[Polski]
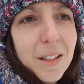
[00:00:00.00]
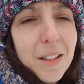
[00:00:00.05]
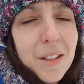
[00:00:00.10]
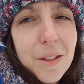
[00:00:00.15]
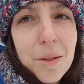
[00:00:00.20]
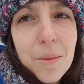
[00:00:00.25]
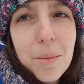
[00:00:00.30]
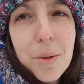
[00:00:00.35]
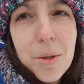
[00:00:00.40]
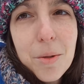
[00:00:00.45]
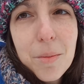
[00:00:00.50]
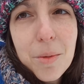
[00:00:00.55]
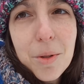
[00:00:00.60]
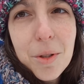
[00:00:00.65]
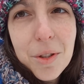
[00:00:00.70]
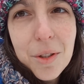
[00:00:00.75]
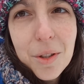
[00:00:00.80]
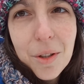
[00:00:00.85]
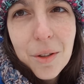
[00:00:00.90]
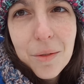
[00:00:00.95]
Zobaczymy, co
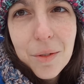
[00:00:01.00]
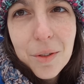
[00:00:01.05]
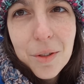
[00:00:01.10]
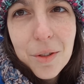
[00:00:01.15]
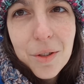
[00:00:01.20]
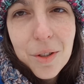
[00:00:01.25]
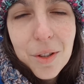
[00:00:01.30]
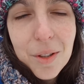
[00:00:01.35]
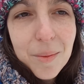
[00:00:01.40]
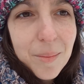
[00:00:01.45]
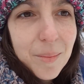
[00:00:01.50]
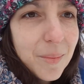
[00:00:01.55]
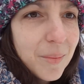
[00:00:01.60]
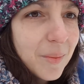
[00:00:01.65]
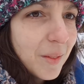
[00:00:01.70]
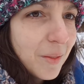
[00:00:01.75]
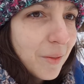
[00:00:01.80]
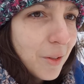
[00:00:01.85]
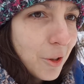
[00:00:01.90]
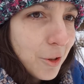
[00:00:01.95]
z tego wyjdzie.
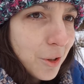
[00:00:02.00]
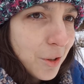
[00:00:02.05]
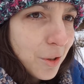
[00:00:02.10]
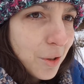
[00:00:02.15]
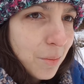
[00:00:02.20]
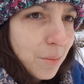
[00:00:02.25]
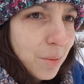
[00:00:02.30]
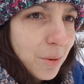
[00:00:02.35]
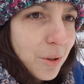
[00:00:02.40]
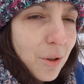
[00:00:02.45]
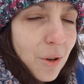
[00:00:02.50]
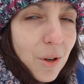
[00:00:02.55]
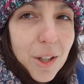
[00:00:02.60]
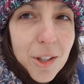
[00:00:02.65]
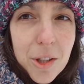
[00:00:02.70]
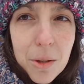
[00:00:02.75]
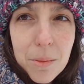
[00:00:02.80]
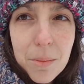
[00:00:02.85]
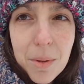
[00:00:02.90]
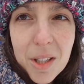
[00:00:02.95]
Ważne, żeby
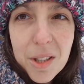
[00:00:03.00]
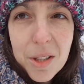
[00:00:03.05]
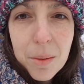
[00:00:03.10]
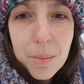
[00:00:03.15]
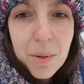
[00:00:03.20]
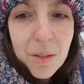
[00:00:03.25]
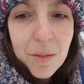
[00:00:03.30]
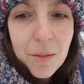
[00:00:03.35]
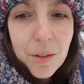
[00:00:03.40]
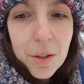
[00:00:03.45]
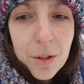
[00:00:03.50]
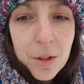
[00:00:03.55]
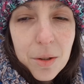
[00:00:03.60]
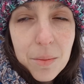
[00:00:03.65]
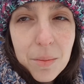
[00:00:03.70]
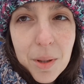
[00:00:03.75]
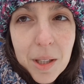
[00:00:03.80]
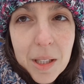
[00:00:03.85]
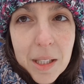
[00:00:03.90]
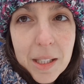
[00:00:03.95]
kochać siebie, akceptować
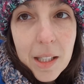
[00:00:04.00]
siebie.